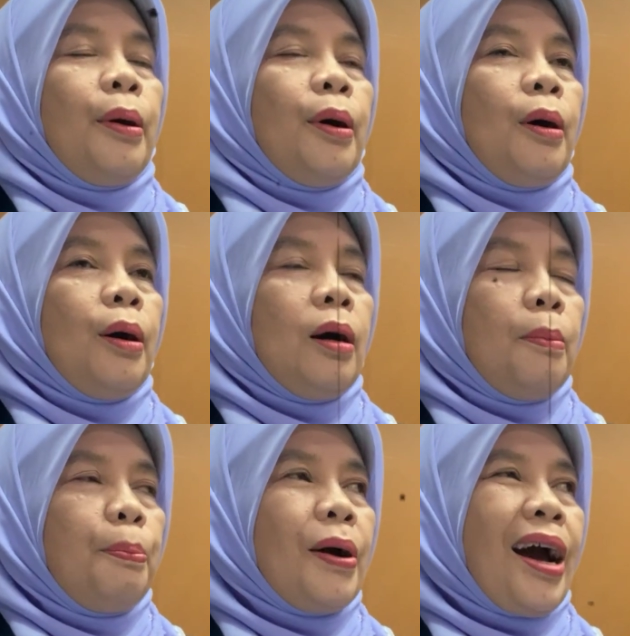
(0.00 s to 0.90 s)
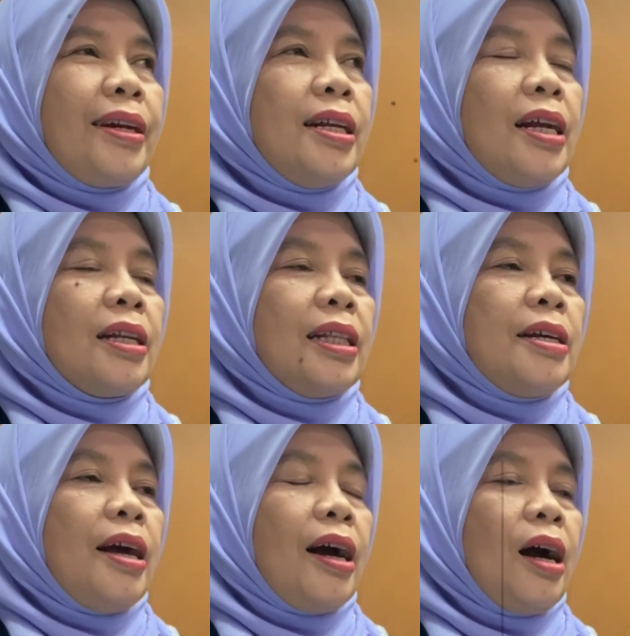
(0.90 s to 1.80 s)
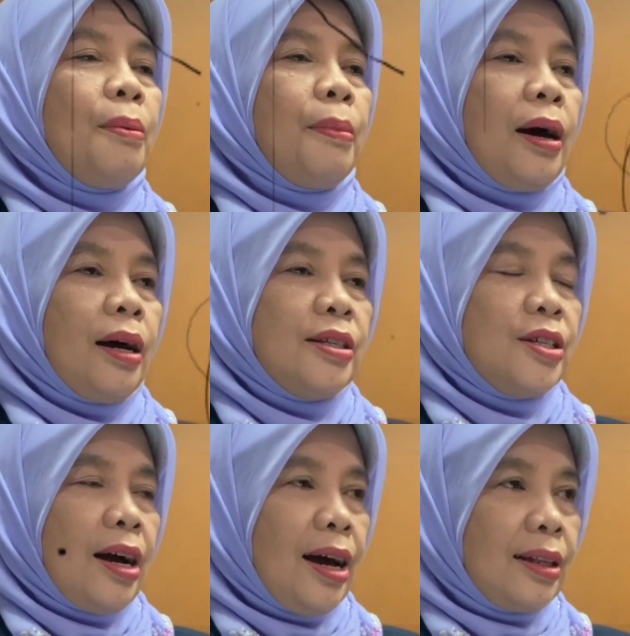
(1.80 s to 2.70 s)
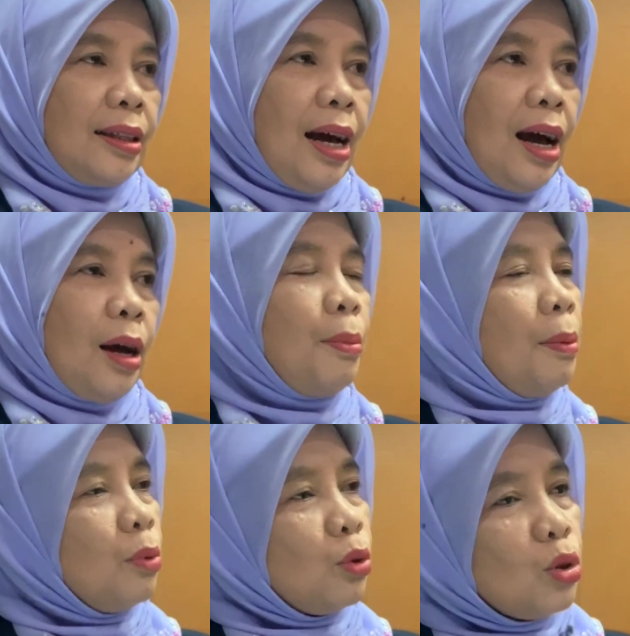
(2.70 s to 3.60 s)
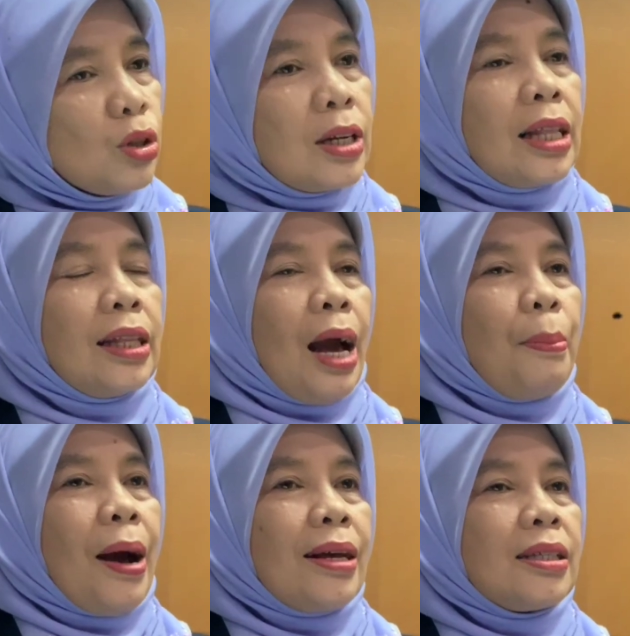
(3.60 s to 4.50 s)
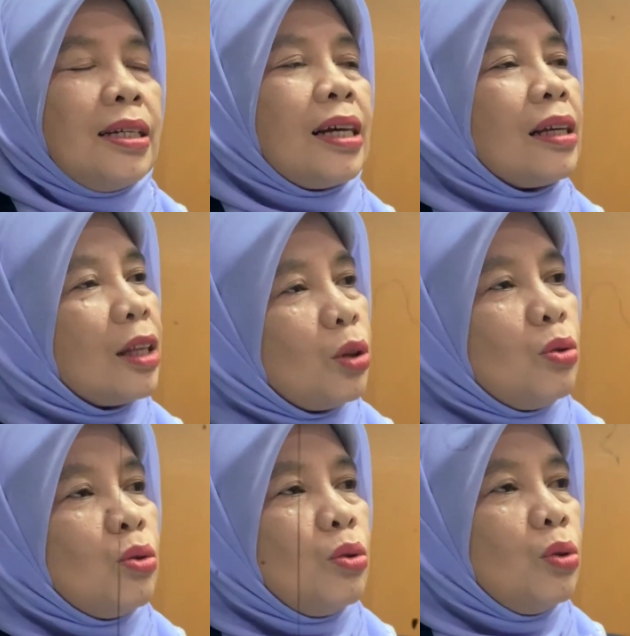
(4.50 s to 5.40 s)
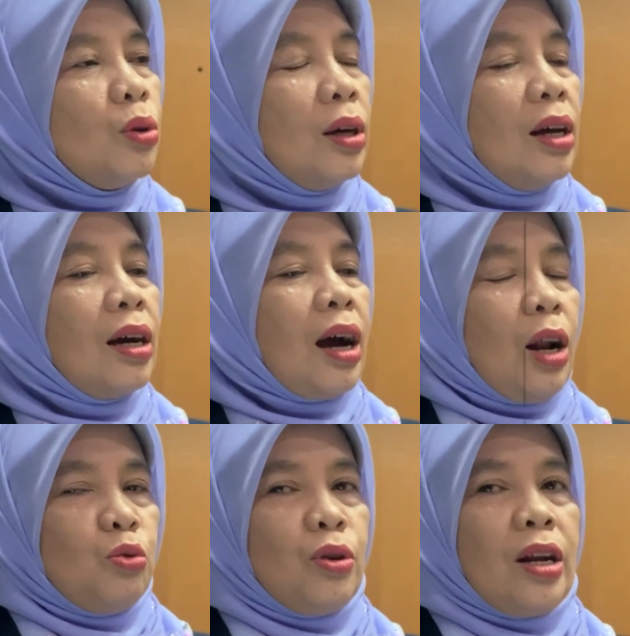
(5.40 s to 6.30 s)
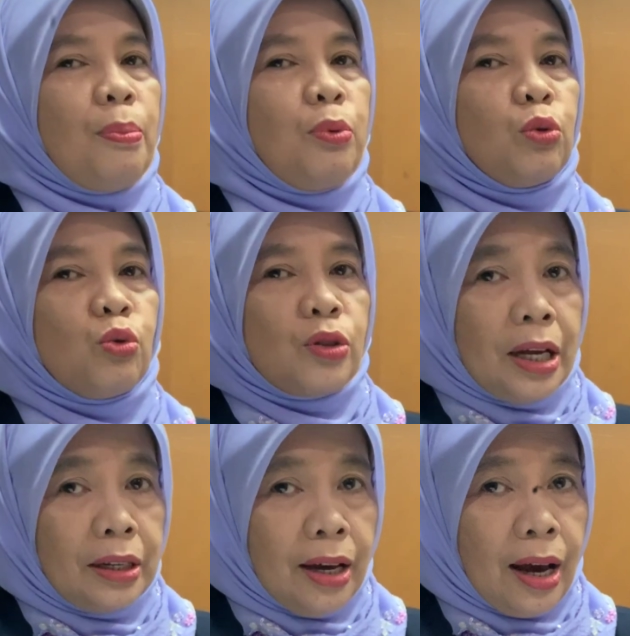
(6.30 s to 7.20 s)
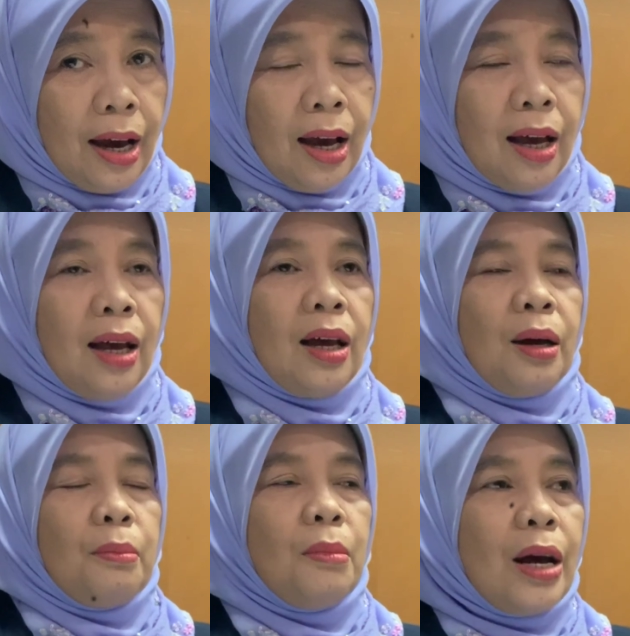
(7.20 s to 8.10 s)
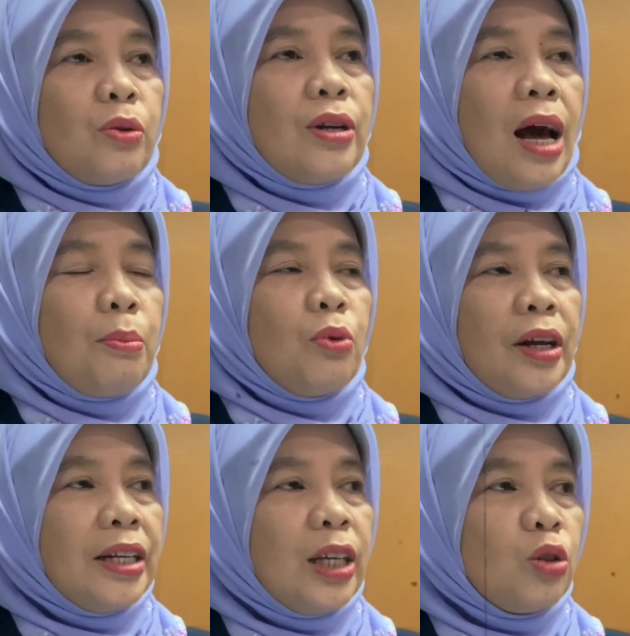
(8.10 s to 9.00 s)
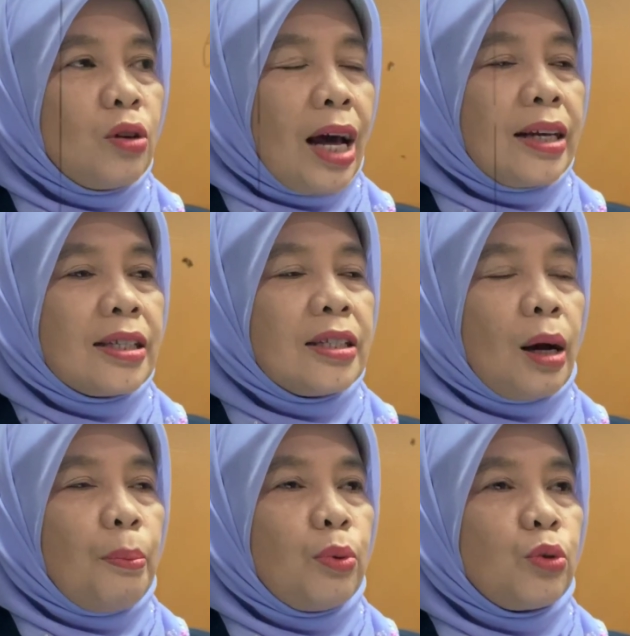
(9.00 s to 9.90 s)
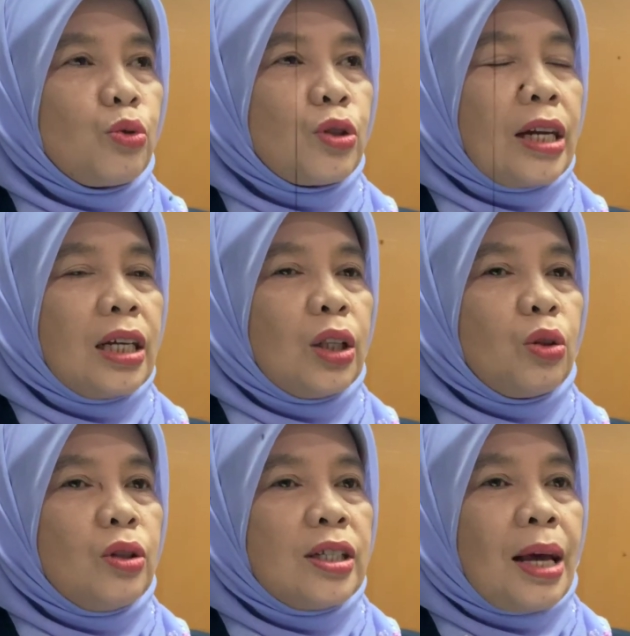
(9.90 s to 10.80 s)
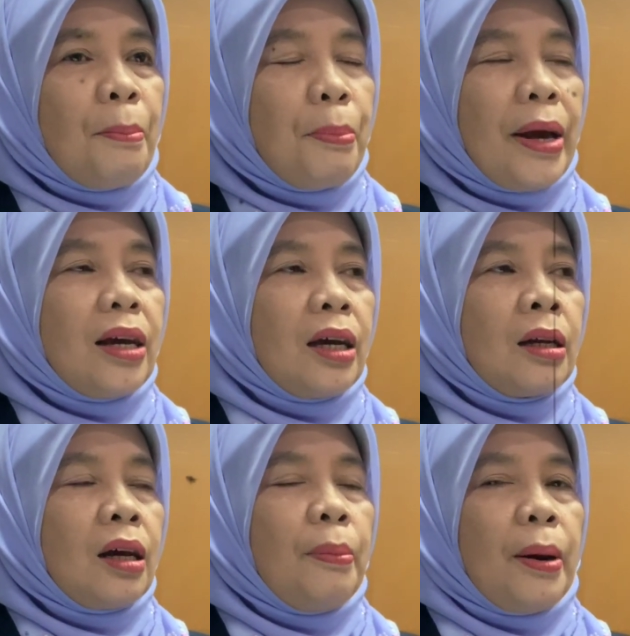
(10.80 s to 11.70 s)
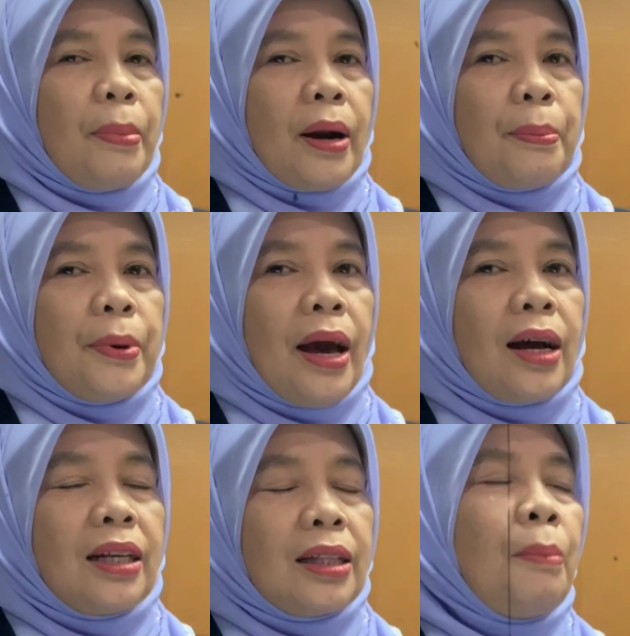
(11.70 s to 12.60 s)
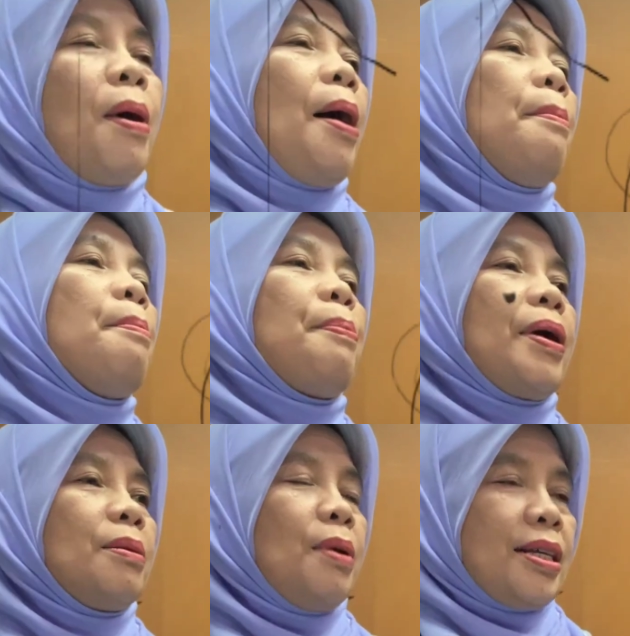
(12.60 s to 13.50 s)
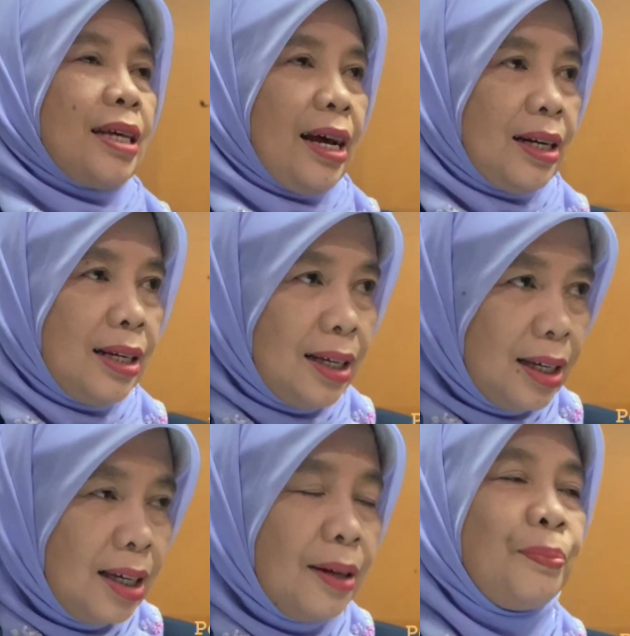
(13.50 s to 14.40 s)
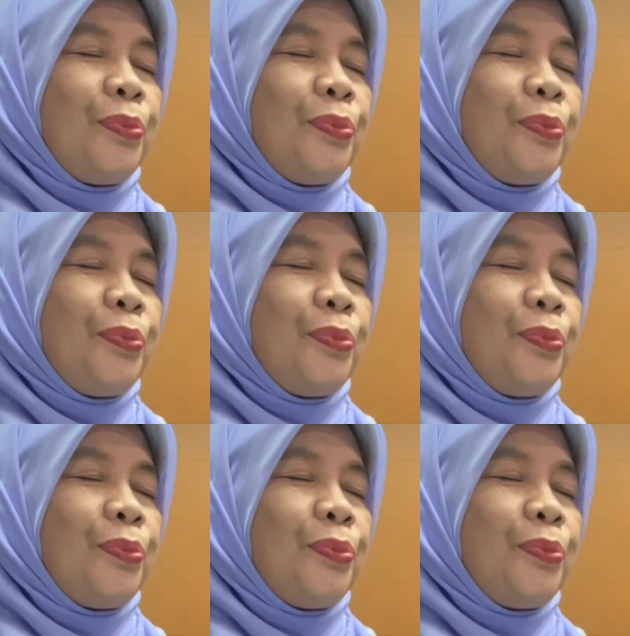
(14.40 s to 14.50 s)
uh, pengadilan tinggi agama Jakarta memutus nanti apa hasilnya kita tunggu kalau udah ada putusannya baru dah mulai dihitung lagi sejak putusan itu disampaikan kepada para pihak ditambah 14 hari